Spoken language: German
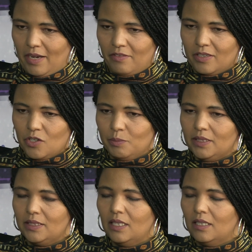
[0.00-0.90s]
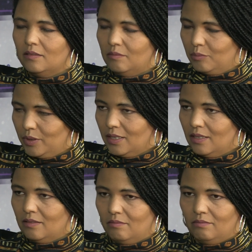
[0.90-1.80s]
war einfach ein Schmerz da. Bin
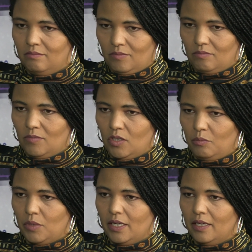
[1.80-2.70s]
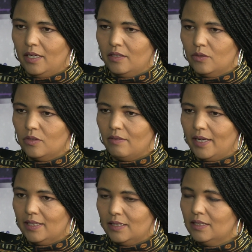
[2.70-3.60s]
dann ja, im Nachhinein zu
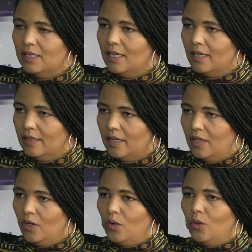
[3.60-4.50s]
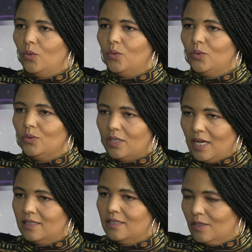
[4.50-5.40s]
zwei Ärzten gegangen
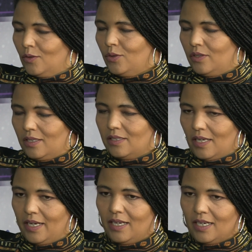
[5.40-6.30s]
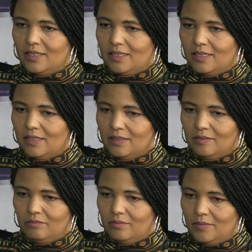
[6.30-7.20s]
und hatte dann Glück, dass ein Arzt
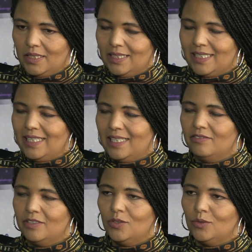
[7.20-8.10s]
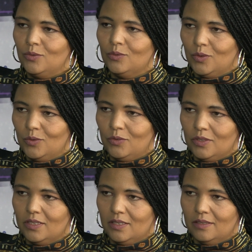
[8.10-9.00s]
ähm, diese Sehne auf Entzündung
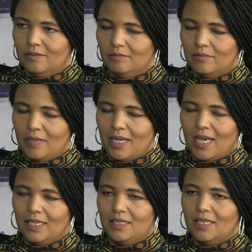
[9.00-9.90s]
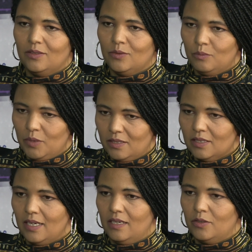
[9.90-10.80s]
sofort ähm, erkannt hat und mich
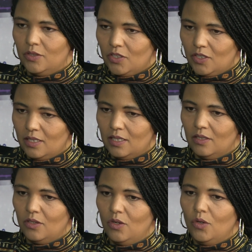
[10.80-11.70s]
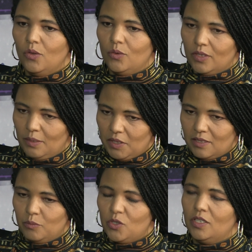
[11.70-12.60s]
ins Krankenhaus geschickt hat. Die haben
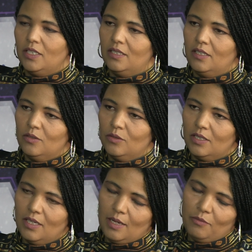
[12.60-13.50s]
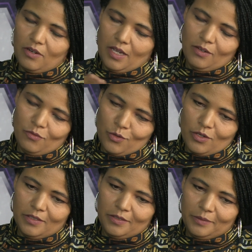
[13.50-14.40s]
das dann bestätigt und innerhalb von einer
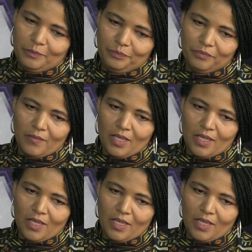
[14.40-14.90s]
Woche ähm,